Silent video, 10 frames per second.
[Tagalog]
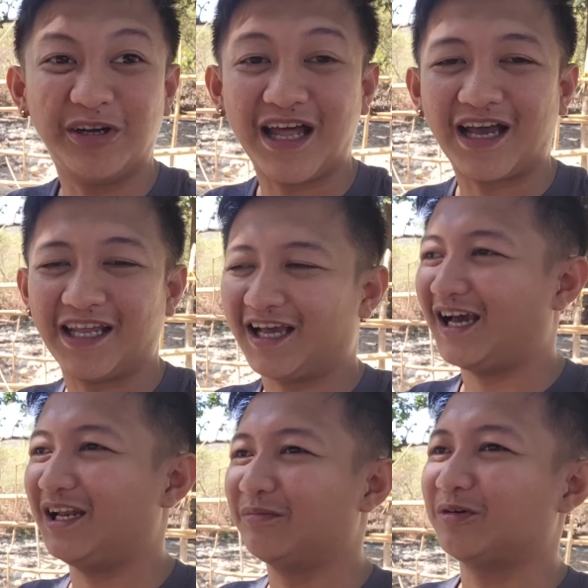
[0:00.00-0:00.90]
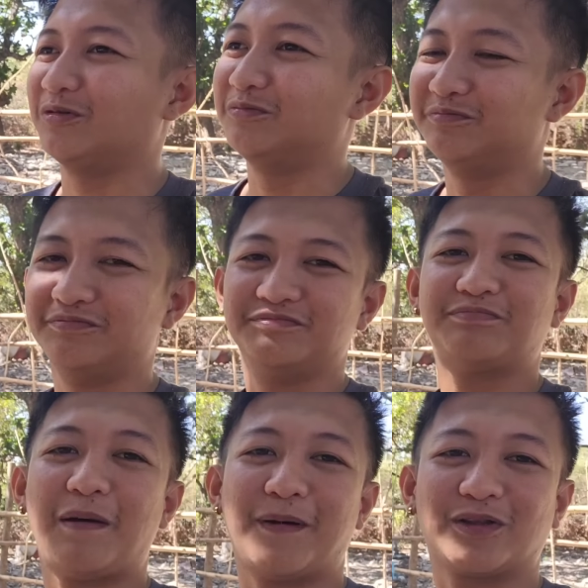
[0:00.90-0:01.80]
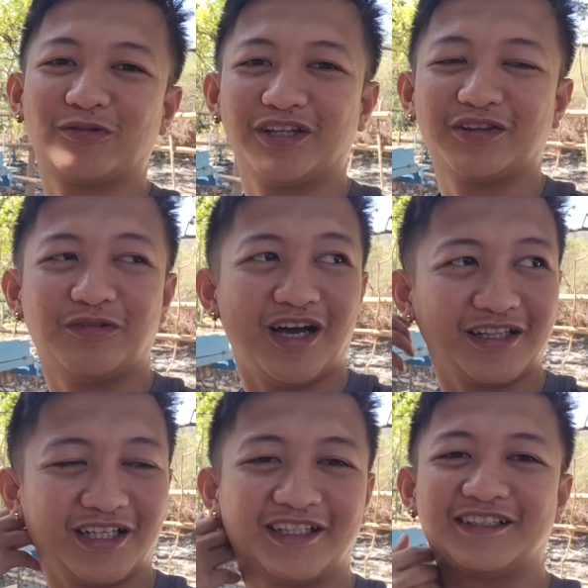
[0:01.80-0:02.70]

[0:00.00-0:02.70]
na kaya alam kong papatok din tong ating